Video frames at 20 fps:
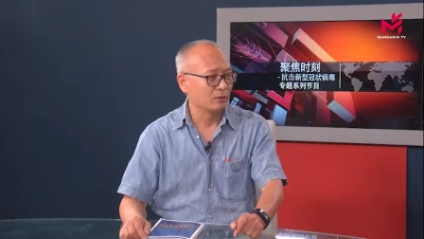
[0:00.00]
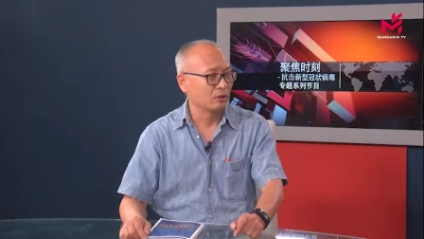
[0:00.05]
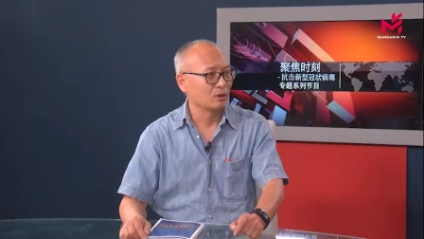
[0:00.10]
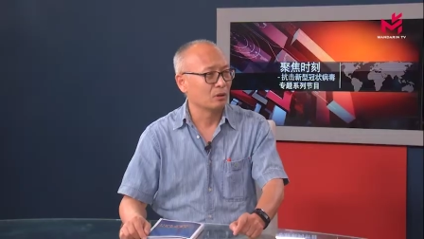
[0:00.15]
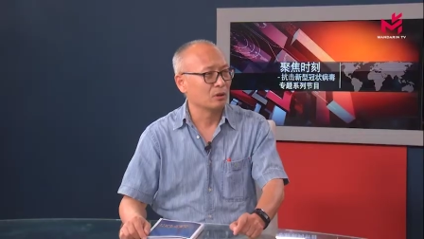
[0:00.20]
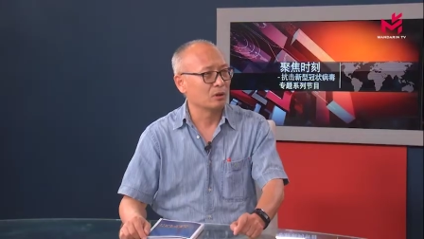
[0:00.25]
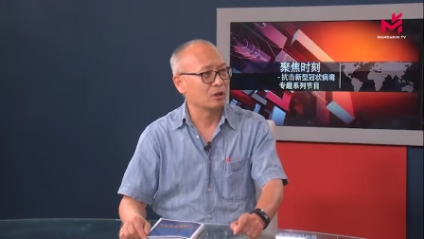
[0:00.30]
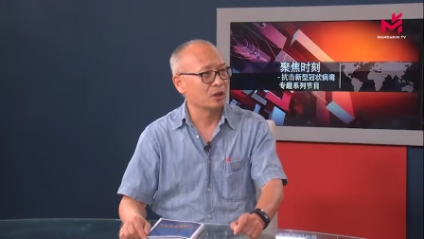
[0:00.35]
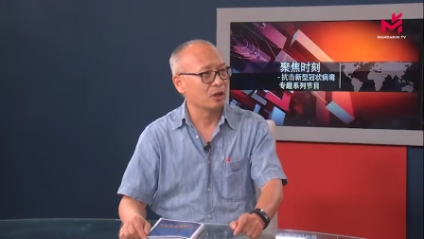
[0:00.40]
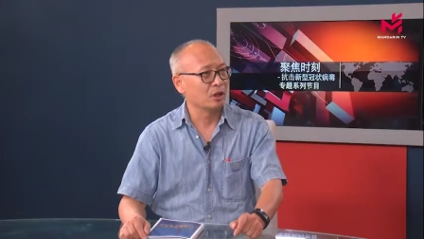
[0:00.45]

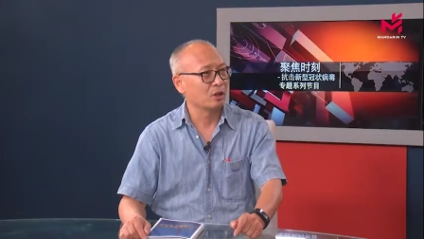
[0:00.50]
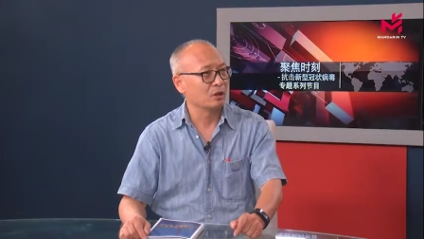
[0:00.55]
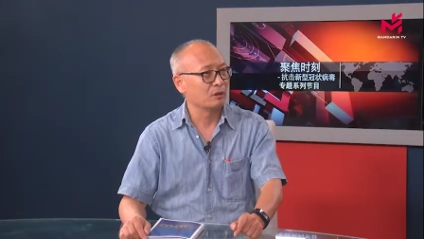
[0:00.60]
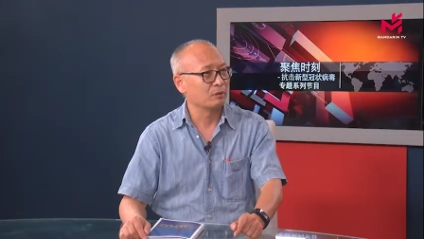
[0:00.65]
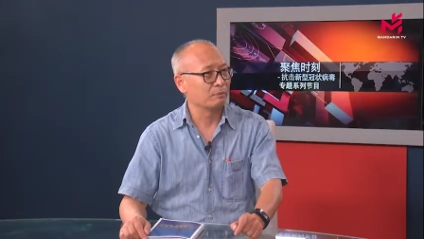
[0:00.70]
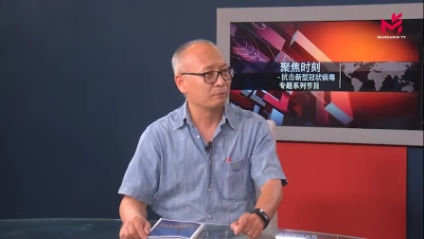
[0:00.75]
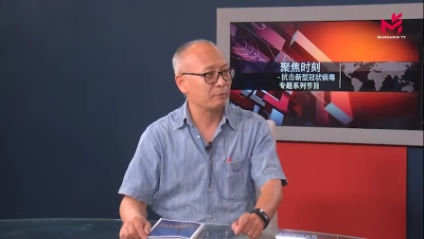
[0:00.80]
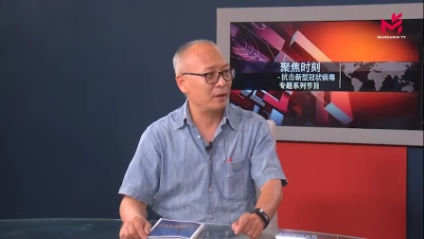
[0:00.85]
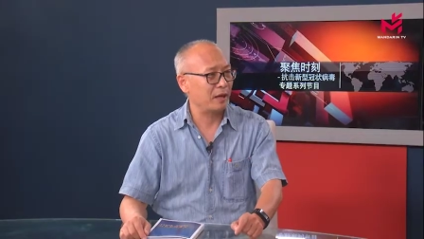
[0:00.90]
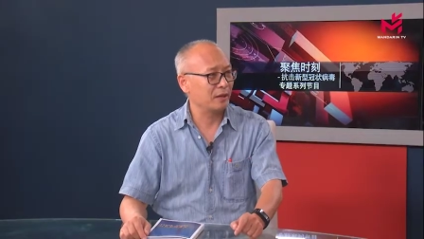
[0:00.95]
呃，
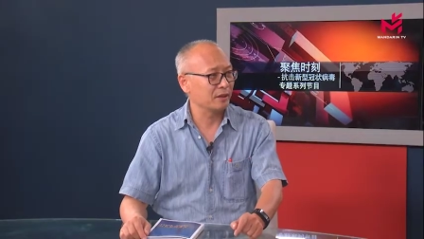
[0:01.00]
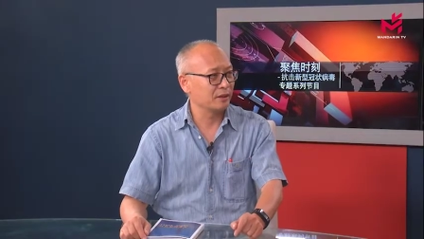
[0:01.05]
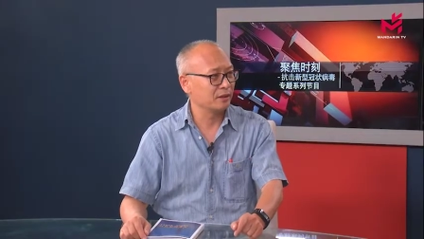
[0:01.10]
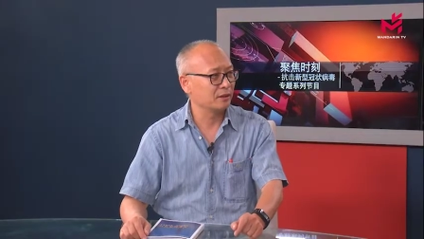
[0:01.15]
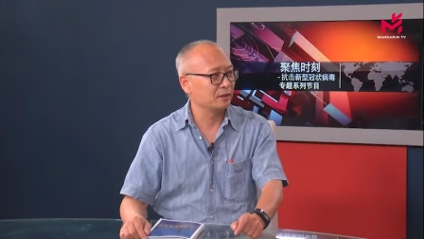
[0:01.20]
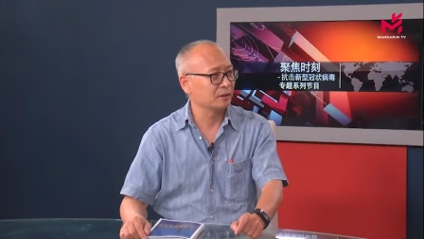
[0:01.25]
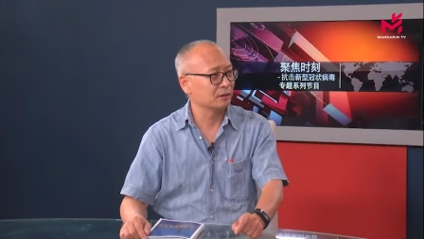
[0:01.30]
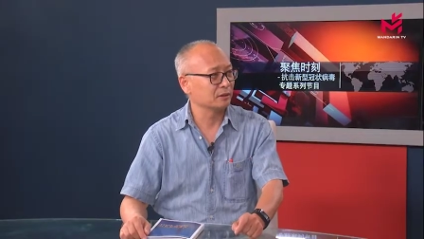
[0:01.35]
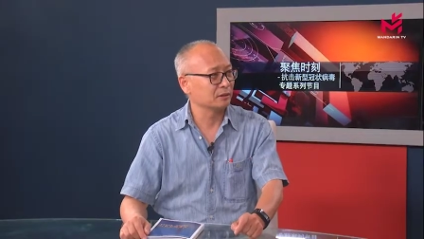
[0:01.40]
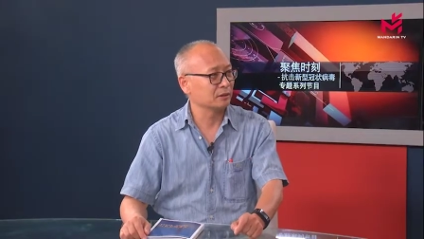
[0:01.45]
巴黎
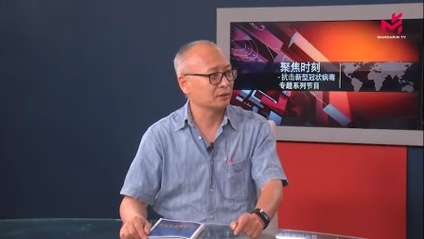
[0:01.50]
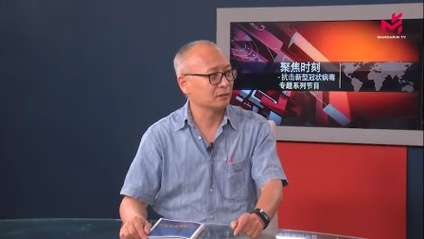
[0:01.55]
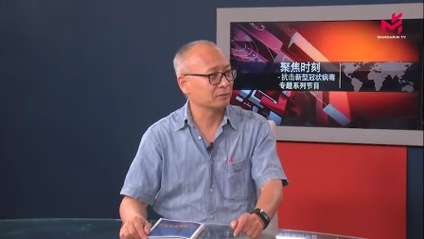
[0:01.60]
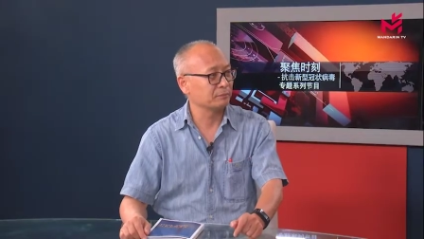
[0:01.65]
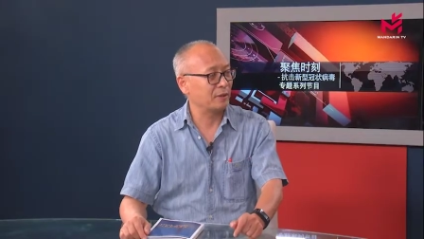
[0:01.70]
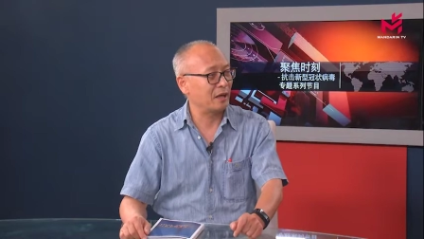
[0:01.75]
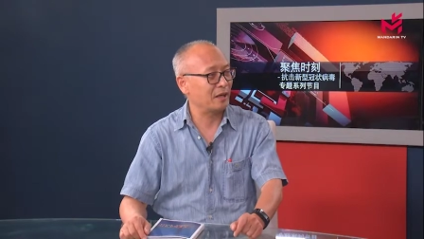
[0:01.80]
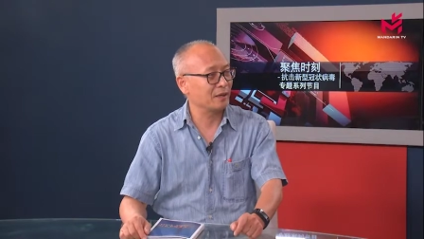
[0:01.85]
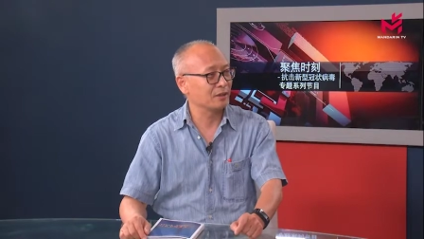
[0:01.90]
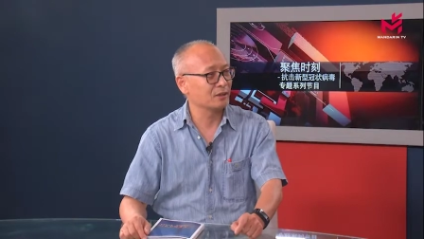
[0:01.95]
的
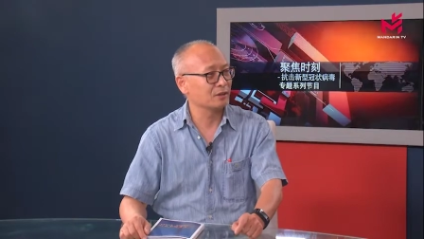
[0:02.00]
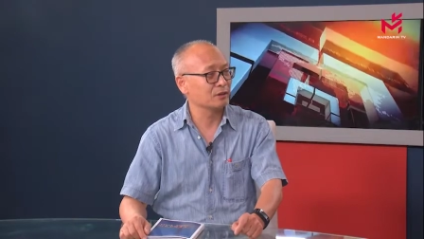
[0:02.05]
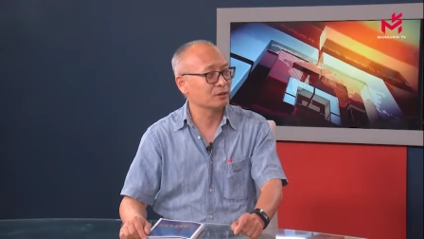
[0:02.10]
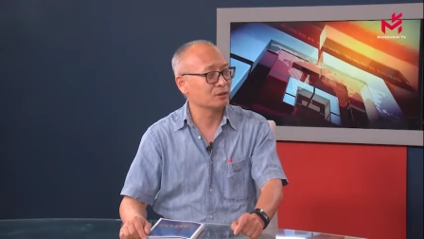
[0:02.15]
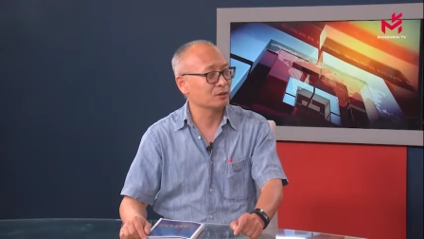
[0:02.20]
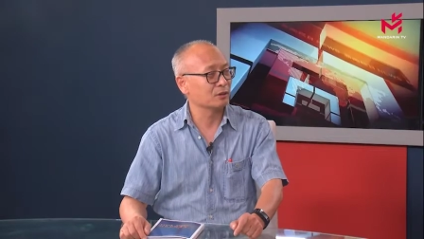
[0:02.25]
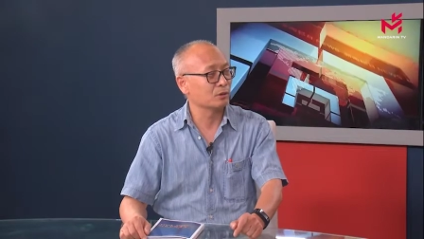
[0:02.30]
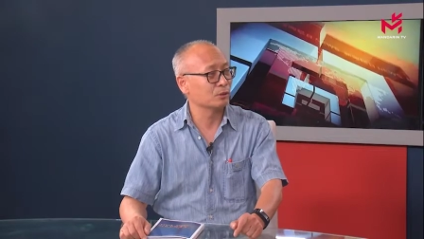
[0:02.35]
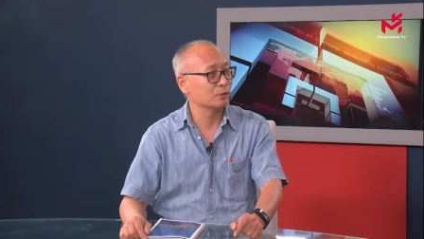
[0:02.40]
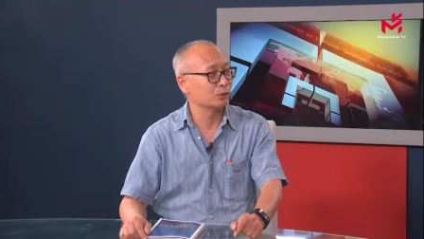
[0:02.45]
巴黎
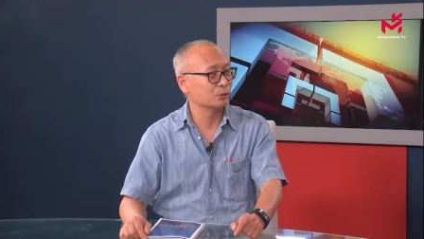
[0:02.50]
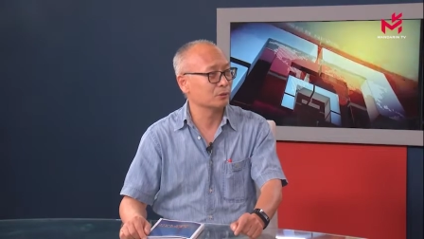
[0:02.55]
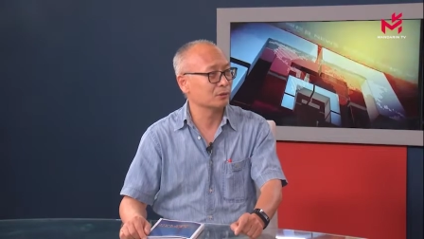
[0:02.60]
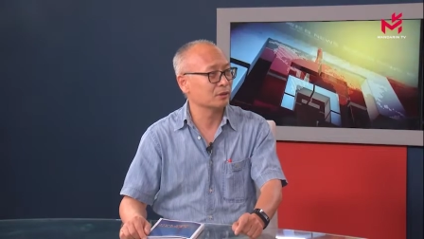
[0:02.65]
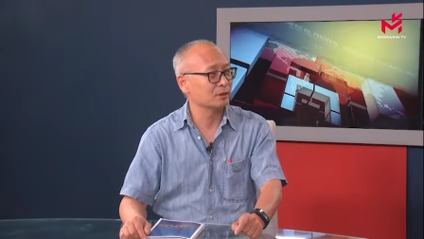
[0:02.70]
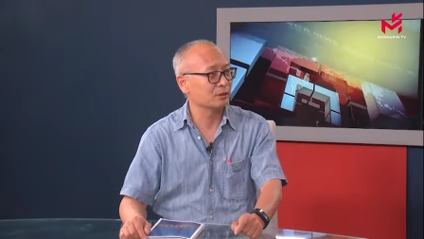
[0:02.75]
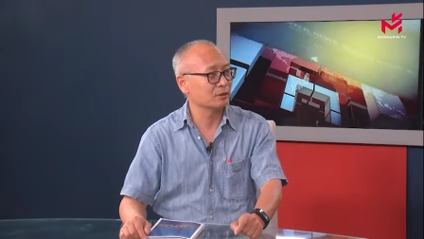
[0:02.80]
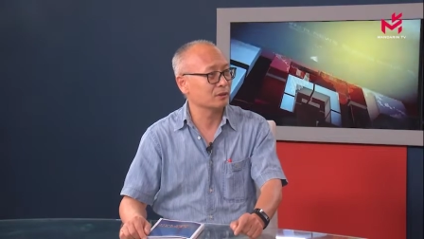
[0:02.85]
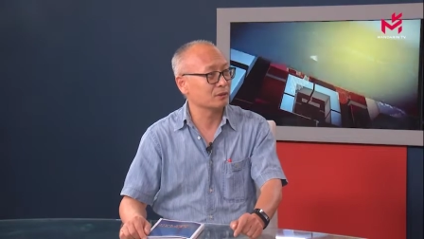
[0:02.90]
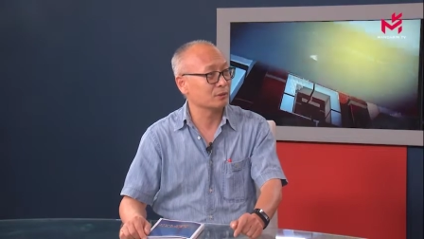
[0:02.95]
是欧洲
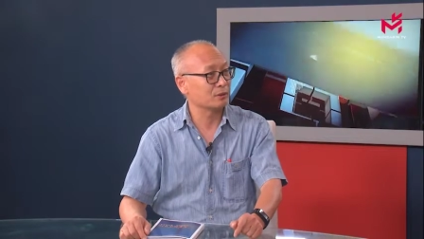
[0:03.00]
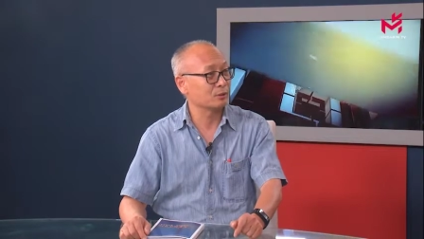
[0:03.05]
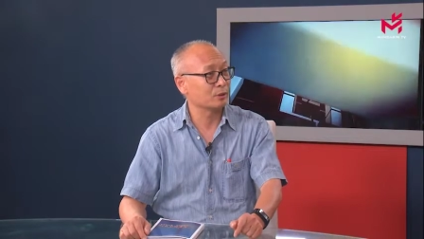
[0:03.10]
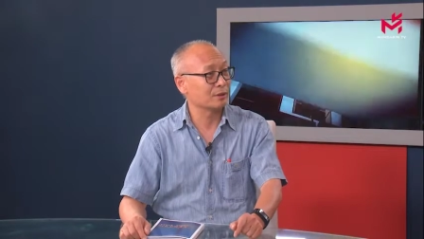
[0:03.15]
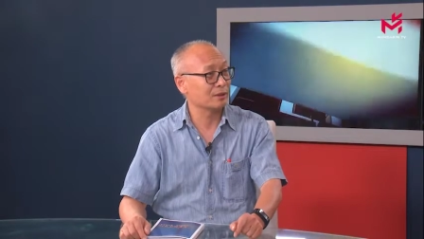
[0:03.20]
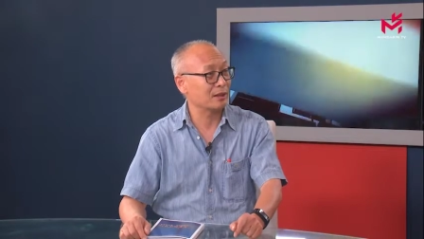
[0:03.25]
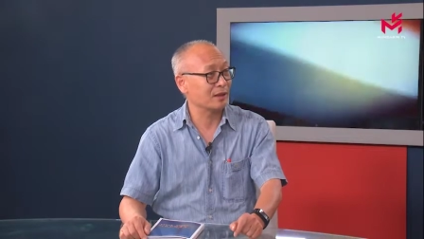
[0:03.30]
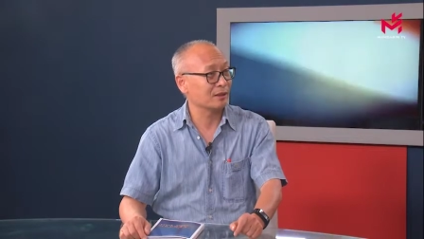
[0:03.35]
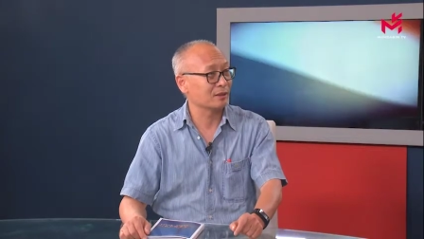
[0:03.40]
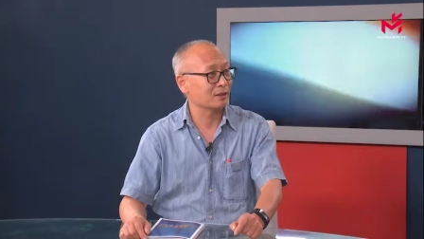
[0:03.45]
的最
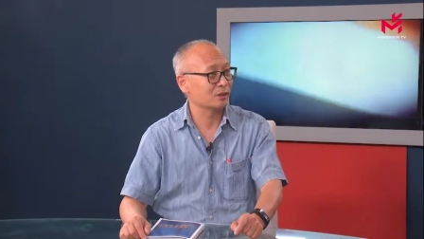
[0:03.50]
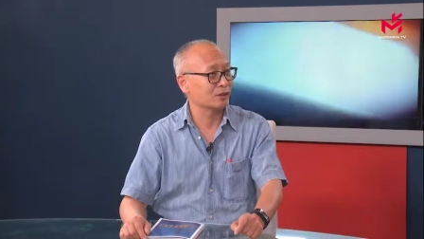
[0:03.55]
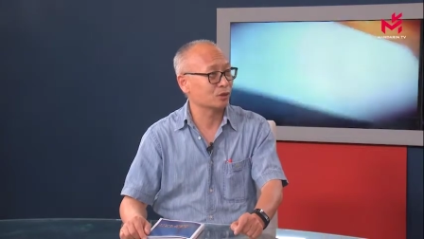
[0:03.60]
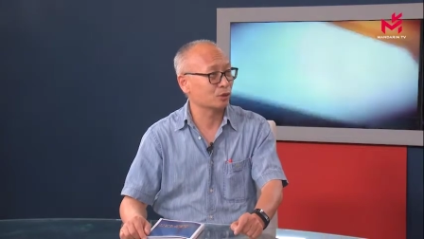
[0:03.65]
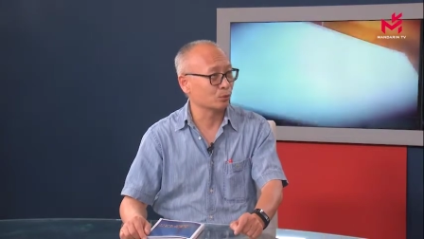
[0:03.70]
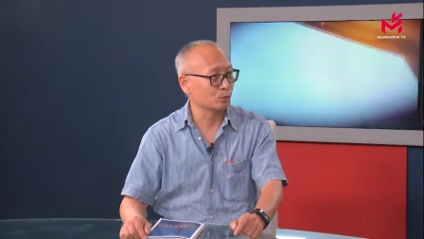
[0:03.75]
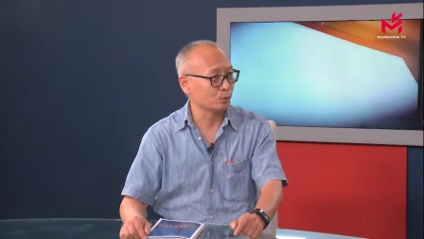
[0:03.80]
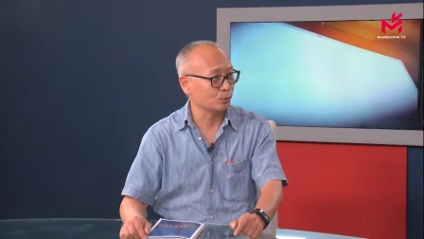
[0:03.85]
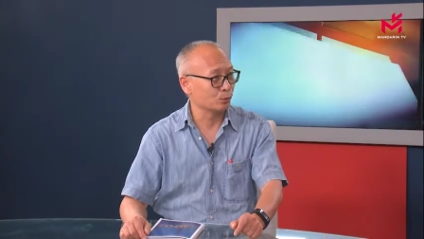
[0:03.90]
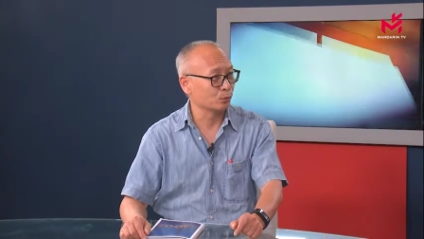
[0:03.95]
大的
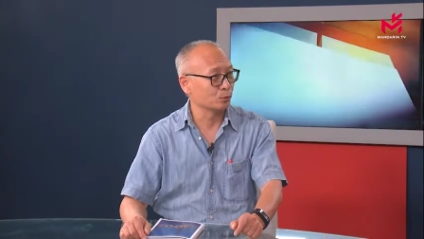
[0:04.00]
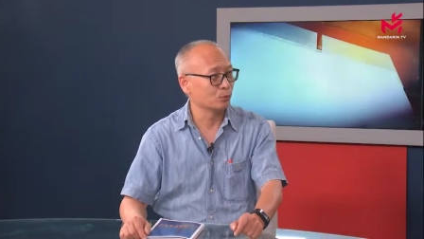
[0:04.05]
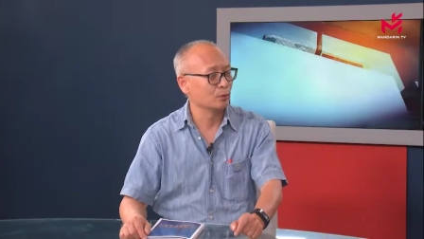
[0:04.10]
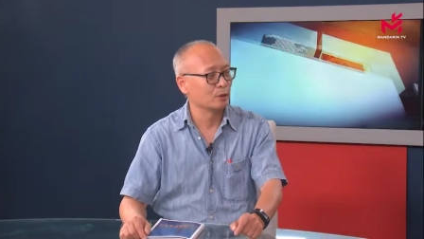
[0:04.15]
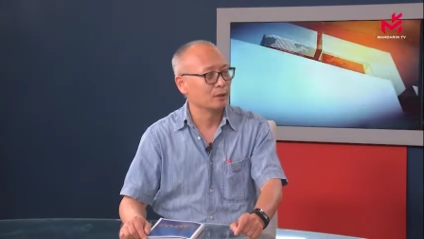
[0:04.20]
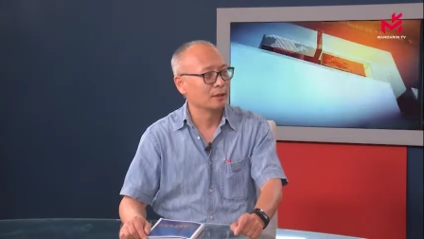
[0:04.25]
首都。